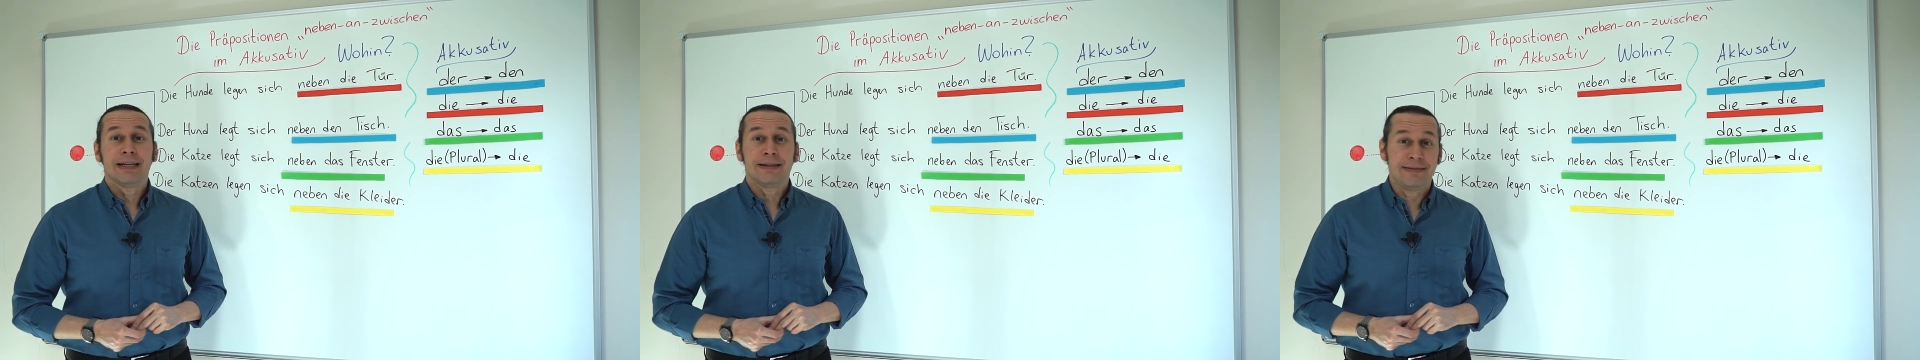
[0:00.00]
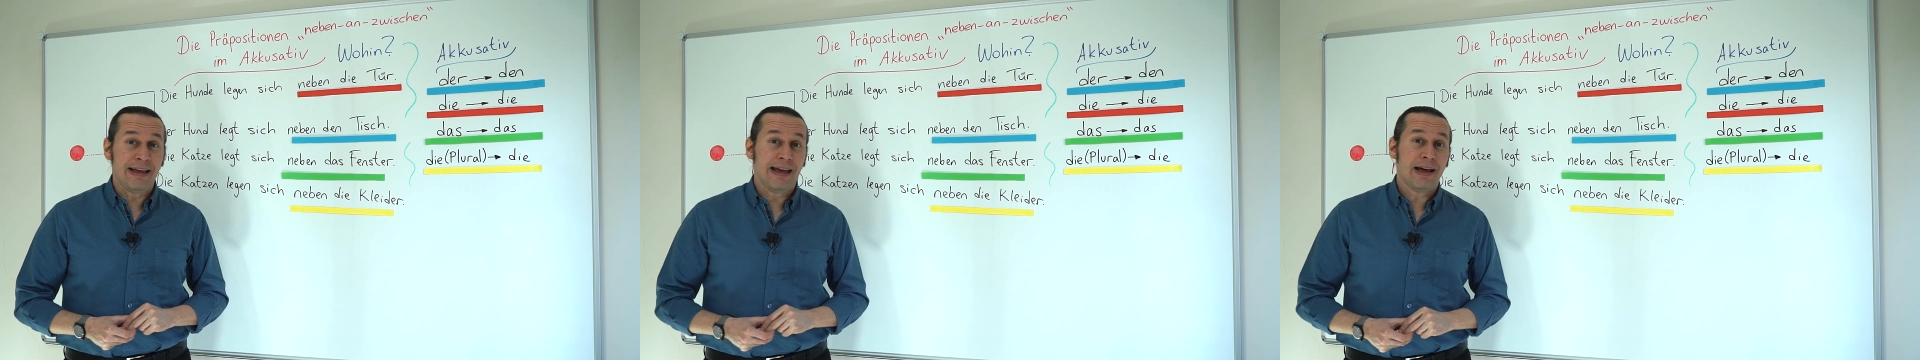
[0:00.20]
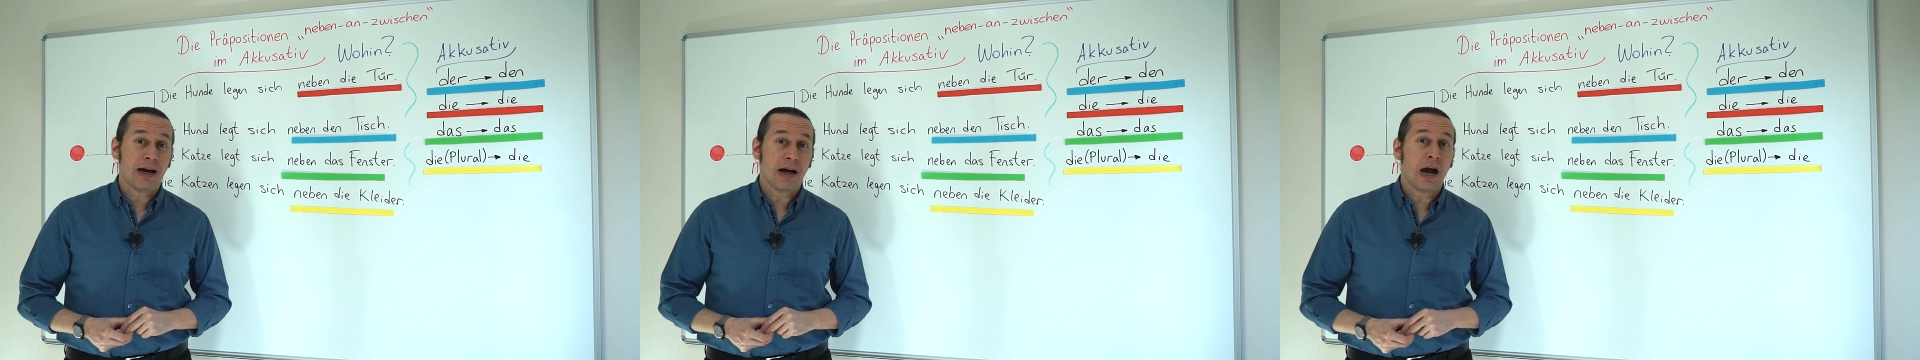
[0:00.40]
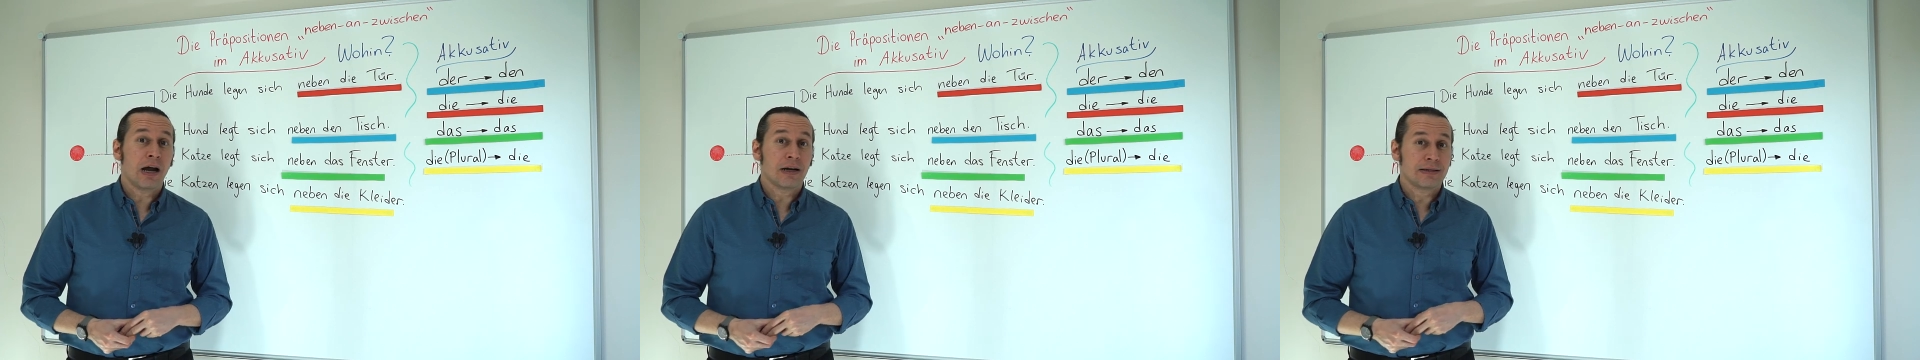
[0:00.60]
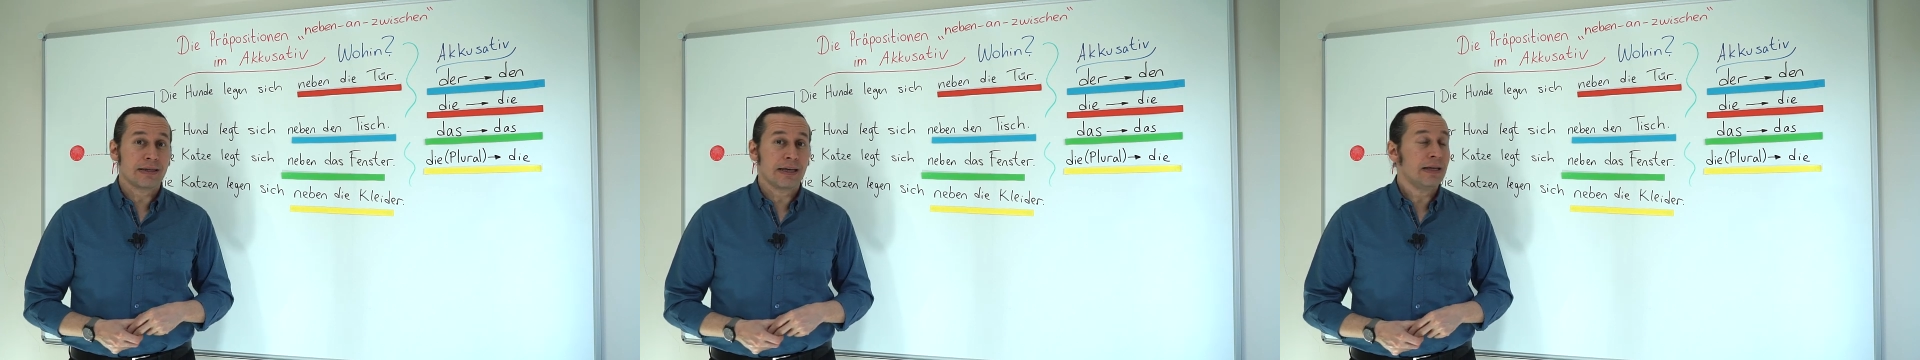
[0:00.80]
DEA
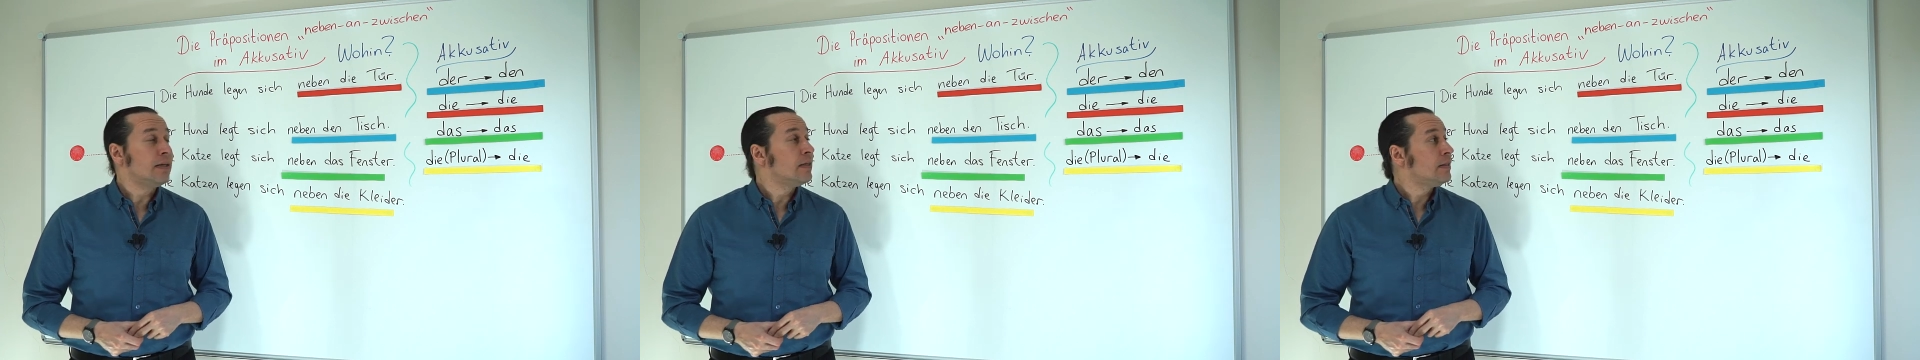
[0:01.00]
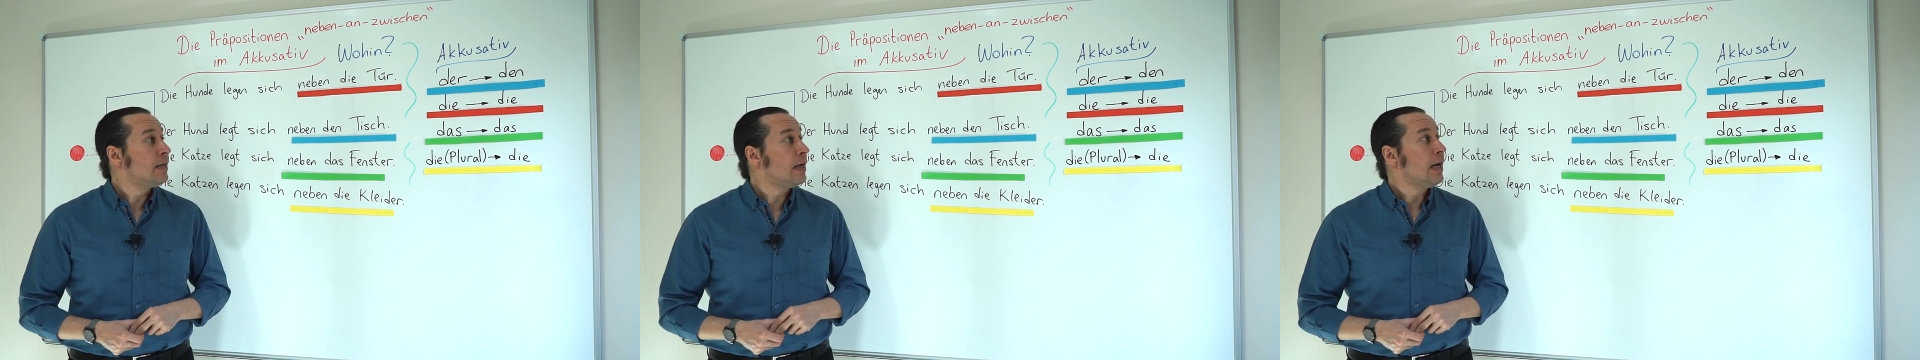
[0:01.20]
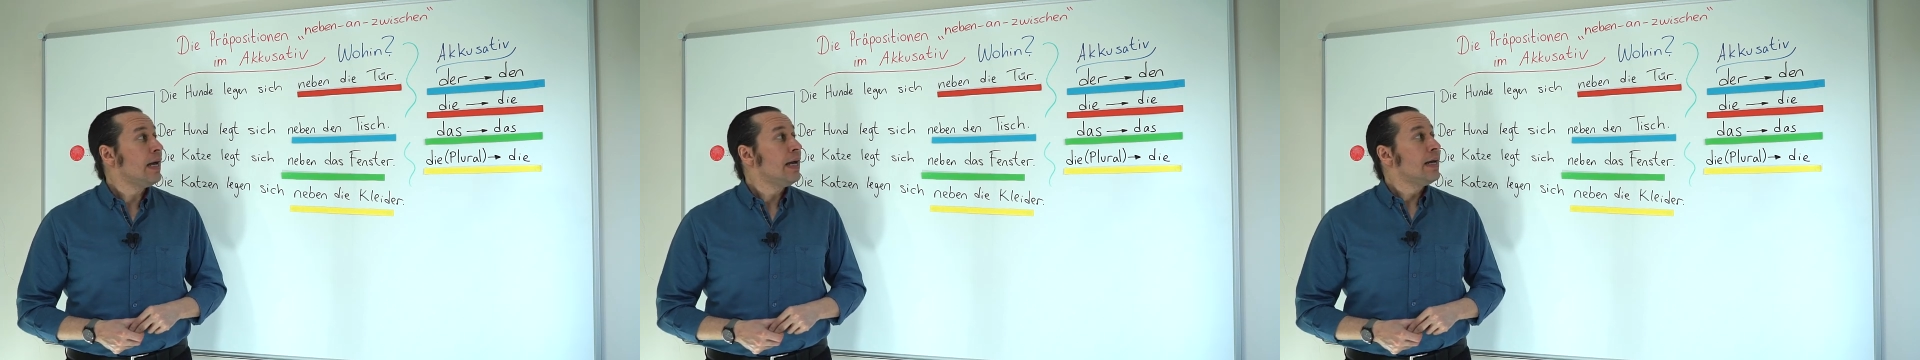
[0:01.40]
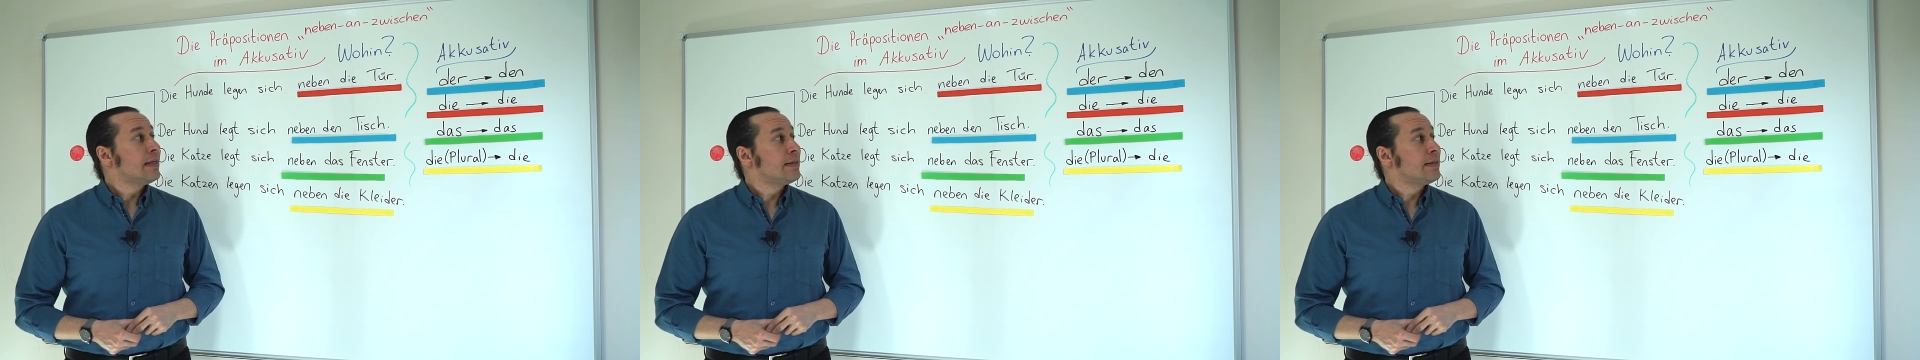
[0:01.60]
artikelinde.